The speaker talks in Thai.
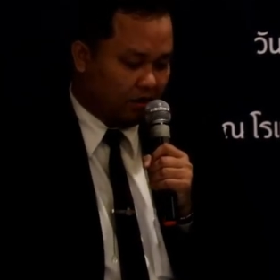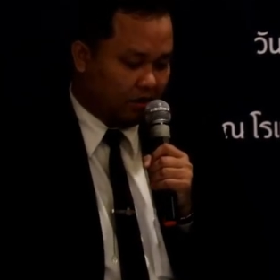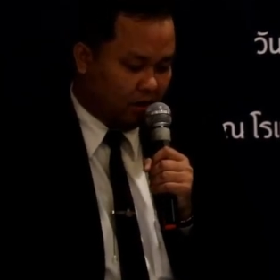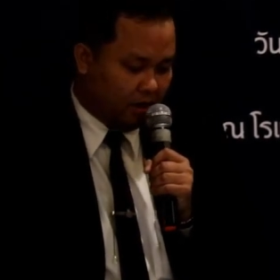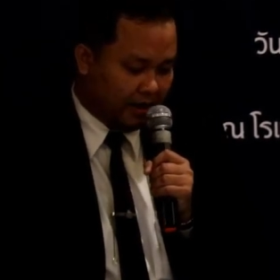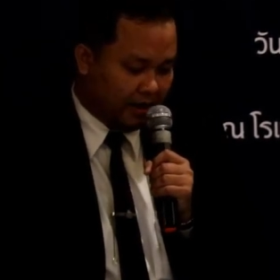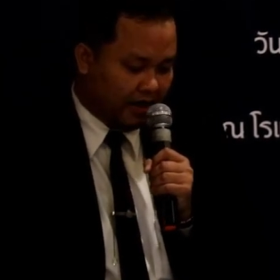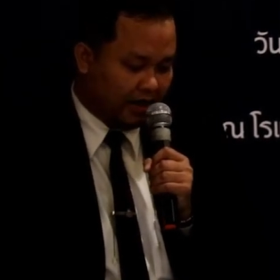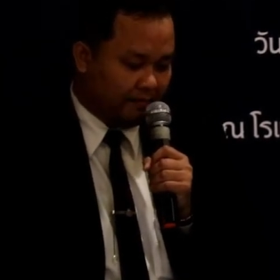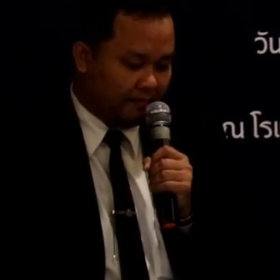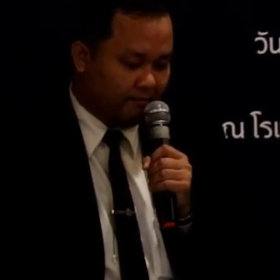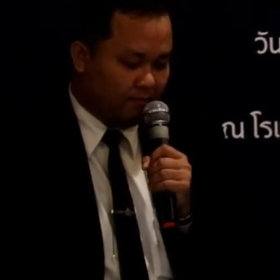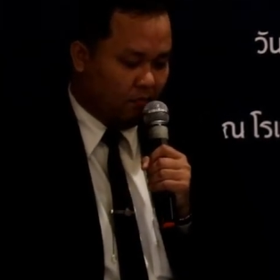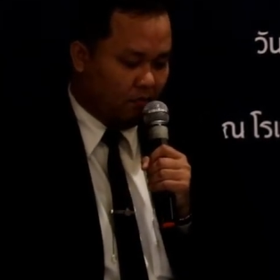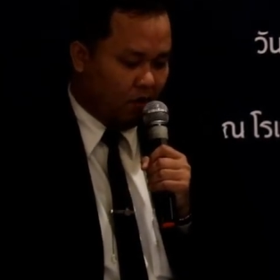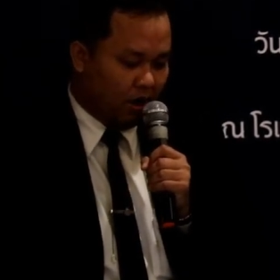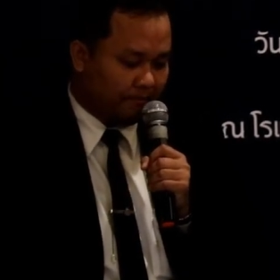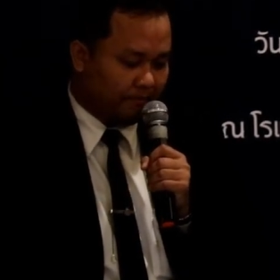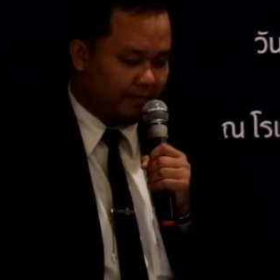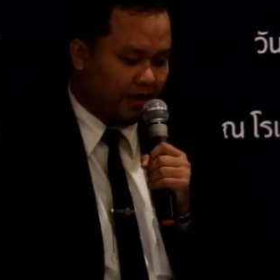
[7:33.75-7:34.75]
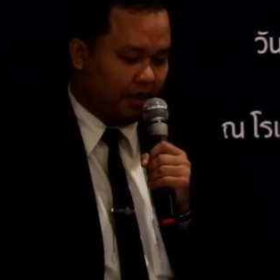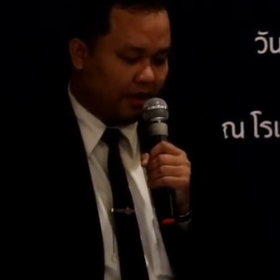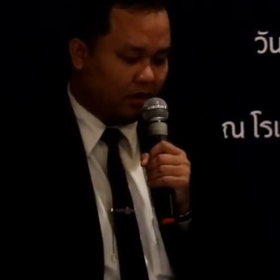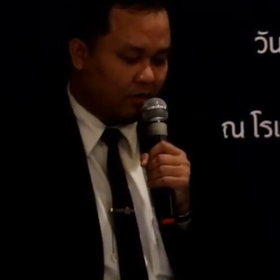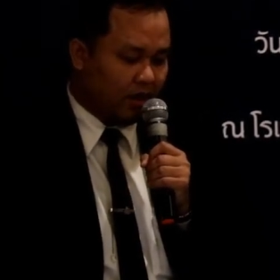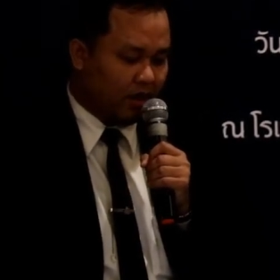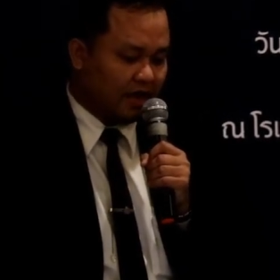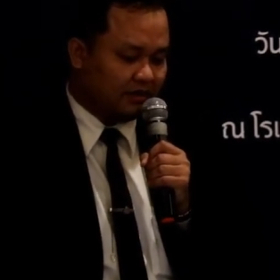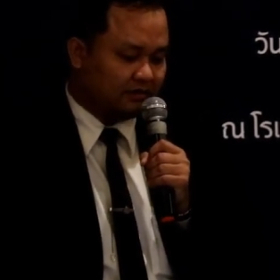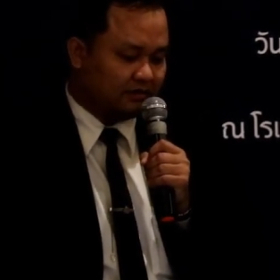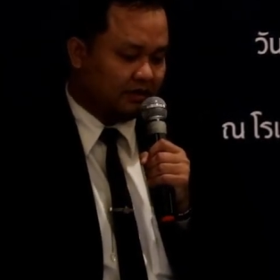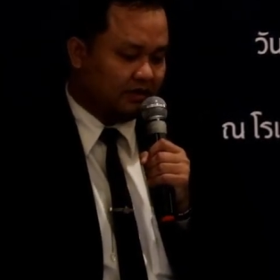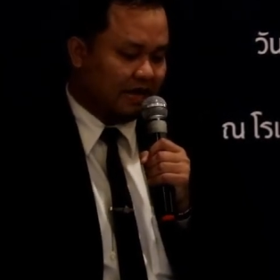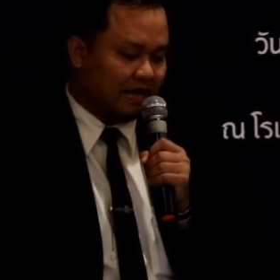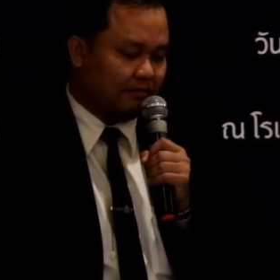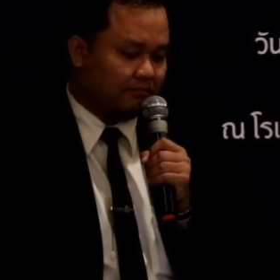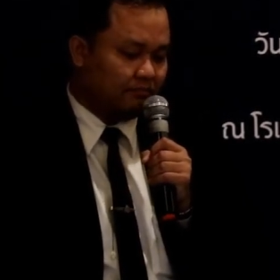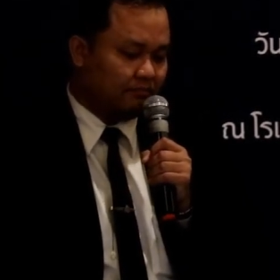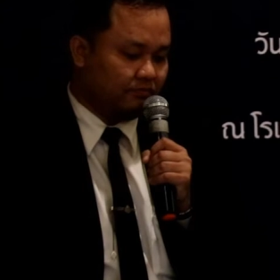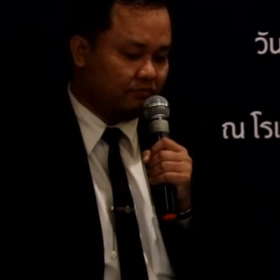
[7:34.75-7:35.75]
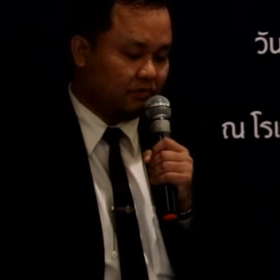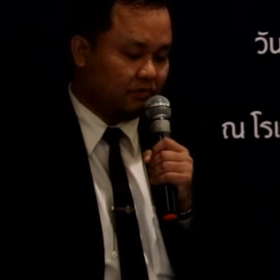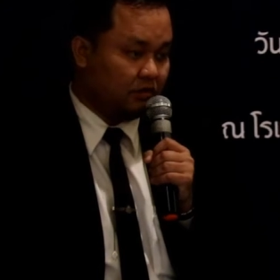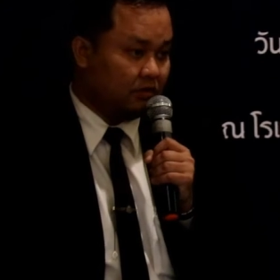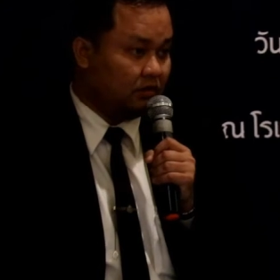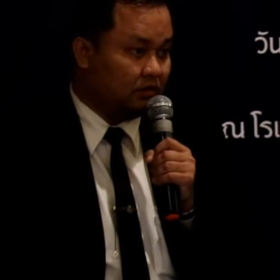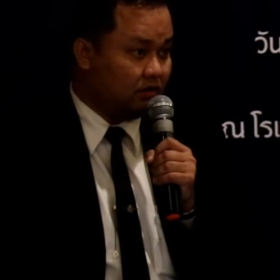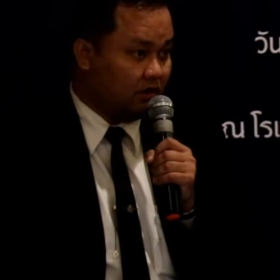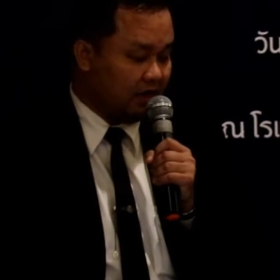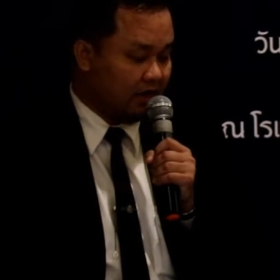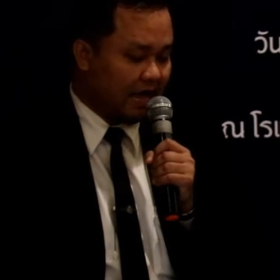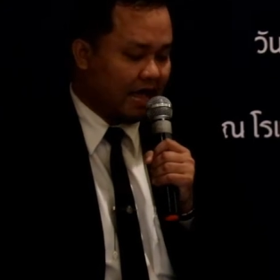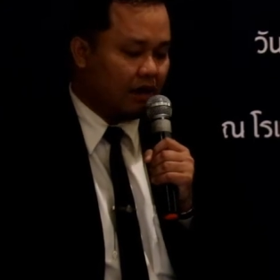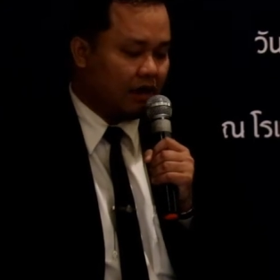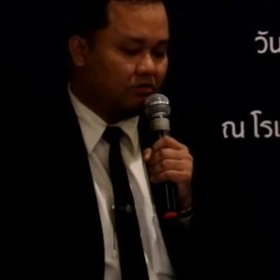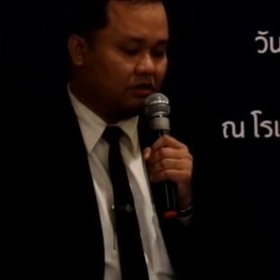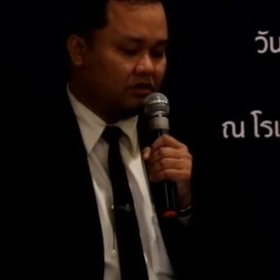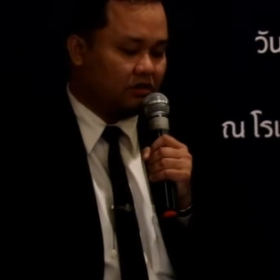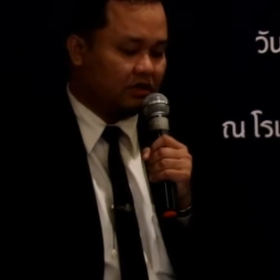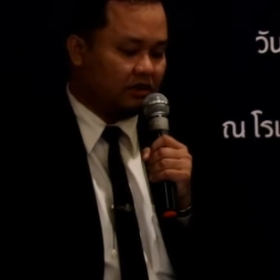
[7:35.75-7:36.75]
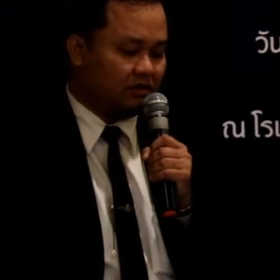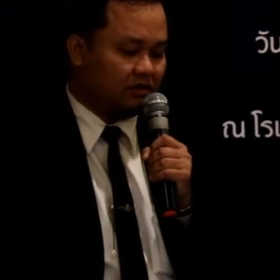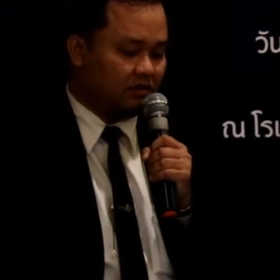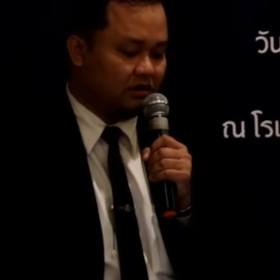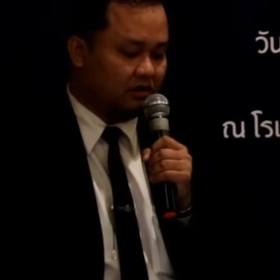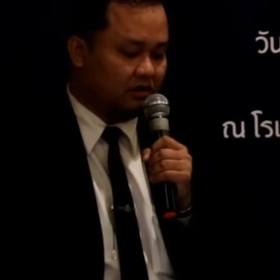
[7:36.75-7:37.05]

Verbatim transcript: ขออภัยครับหมวกปีกกว้างสีดำถึง 9 เดือน